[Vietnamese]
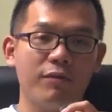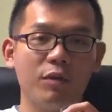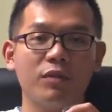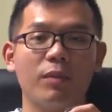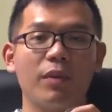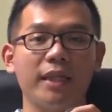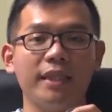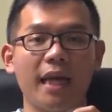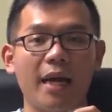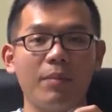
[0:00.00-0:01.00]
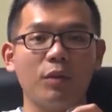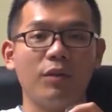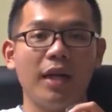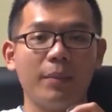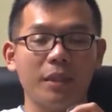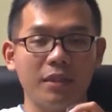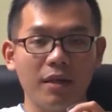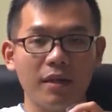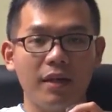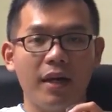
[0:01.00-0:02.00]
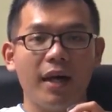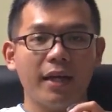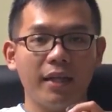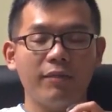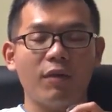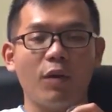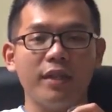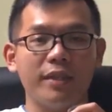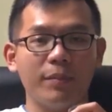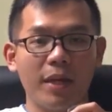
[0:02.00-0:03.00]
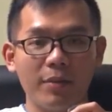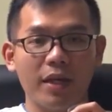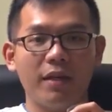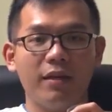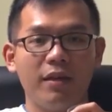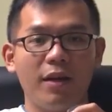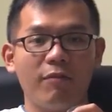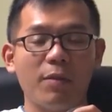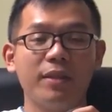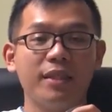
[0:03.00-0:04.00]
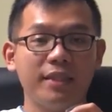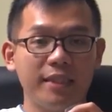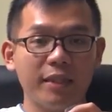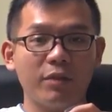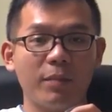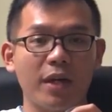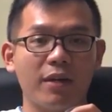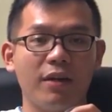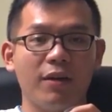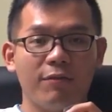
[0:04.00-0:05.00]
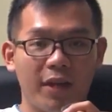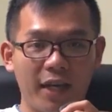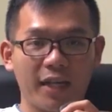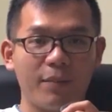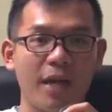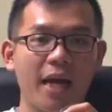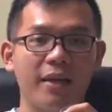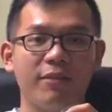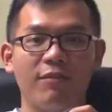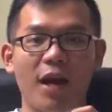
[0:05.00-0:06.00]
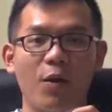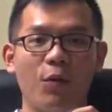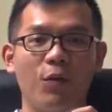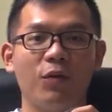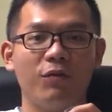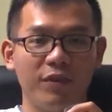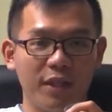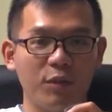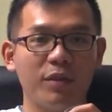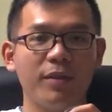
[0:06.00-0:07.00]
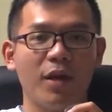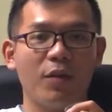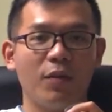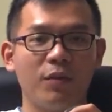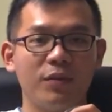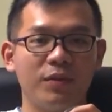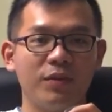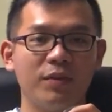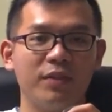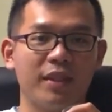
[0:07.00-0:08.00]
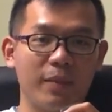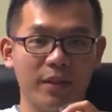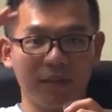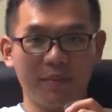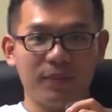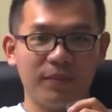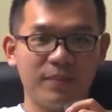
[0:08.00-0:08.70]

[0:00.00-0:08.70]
review giày bóng đá chính hãng mà tôi đã làm từ trước. Hãy click vào đó để xem thêm nha. Và bây giờ thì xin chào tạm biệt và hẹn gặp lại vào video tiếp theo. Xin cảm ơn.